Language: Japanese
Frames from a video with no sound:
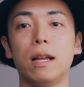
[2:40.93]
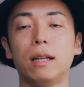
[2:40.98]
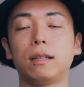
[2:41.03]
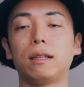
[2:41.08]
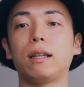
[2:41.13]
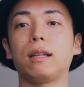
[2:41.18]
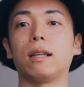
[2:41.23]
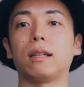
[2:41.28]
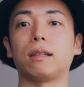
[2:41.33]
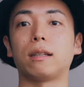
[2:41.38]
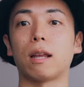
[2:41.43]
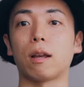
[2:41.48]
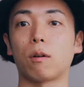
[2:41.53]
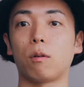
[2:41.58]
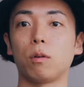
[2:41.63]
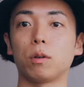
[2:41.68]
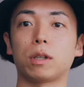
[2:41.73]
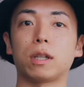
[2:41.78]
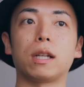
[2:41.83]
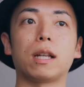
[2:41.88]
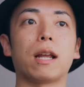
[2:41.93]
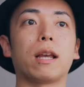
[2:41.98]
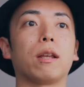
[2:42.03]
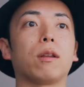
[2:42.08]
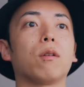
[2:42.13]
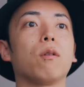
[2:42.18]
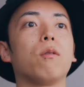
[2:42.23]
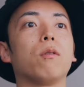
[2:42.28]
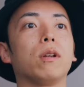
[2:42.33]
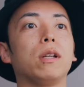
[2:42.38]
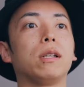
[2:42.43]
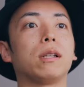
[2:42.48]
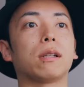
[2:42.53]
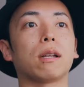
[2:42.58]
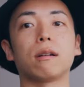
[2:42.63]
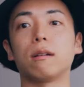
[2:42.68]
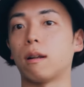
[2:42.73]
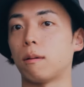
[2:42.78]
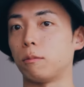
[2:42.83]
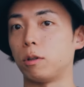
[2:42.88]
ぜひですね、公式 LINE と
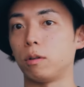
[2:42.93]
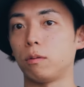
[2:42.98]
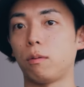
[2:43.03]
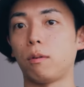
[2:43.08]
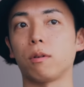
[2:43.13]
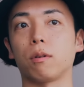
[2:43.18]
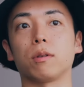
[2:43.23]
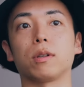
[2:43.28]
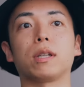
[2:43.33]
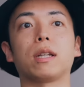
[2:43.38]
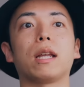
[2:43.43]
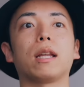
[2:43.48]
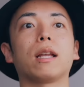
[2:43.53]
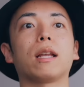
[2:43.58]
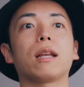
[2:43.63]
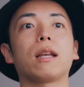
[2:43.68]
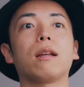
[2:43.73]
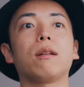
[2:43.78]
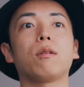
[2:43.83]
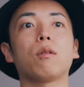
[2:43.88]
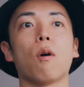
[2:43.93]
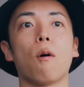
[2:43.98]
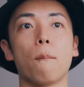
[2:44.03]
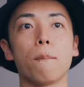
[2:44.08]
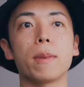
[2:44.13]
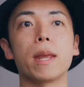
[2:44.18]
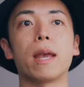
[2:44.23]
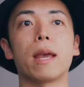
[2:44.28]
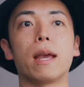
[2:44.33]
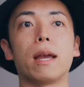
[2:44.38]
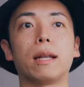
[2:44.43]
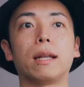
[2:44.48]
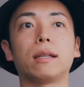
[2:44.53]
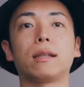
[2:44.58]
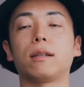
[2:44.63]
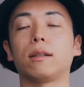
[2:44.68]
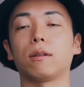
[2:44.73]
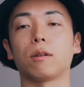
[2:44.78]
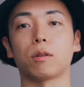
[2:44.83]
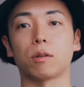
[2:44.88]
Instagram フォローしていただけると、え
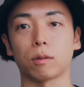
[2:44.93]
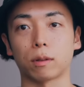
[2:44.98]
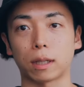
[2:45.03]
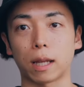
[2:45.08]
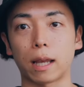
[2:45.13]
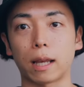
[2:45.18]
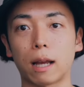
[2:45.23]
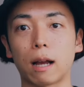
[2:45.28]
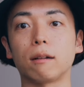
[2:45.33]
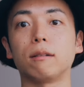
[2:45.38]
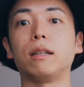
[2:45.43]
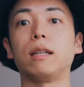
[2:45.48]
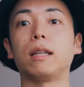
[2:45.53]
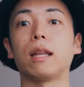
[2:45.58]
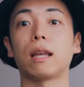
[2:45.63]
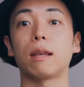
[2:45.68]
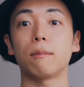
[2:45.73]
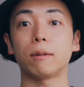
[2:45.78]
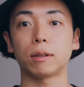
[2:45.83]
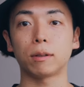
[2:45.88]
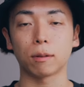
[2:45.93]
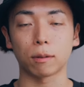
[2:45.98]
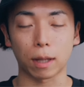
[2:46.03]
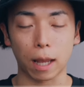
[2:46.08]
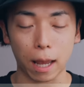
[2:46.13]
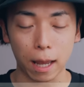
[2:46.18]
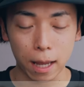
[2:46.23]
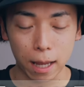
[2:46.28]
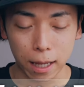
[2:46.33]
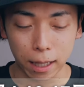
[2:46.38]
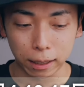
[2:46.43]
レッスンの詳細確認できますので、